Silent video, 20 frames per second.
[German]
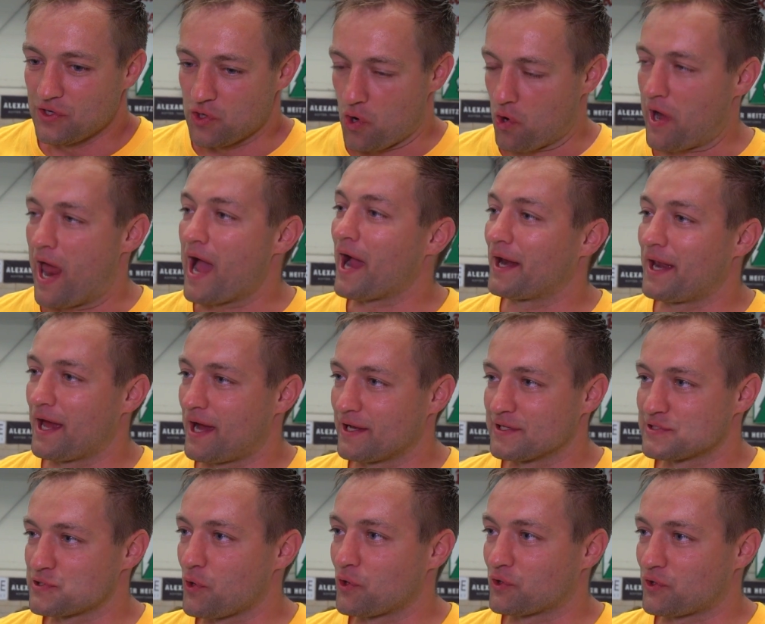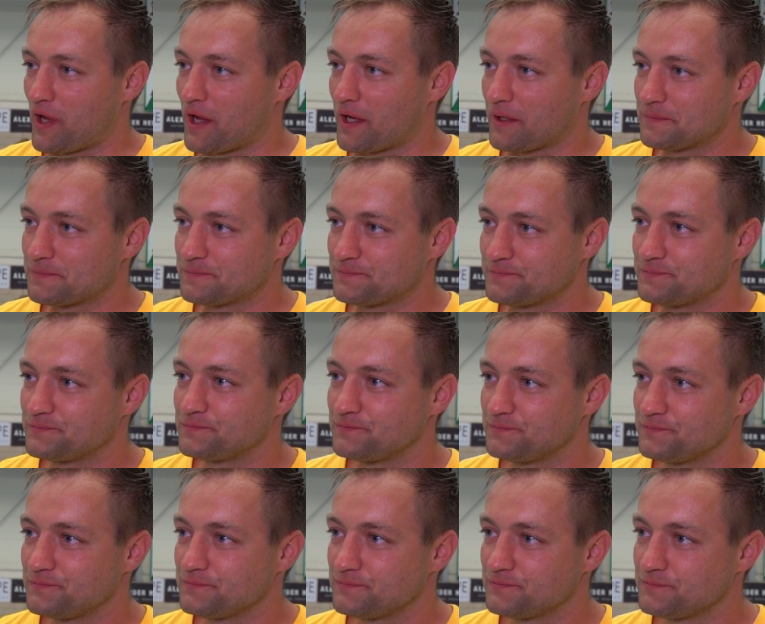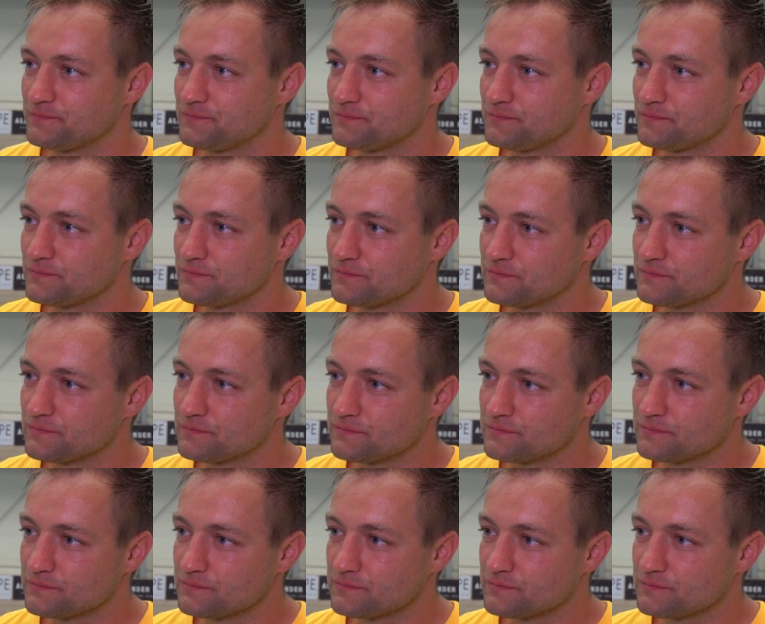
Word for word: noch lange daran zurückdenken. Jetzt steht es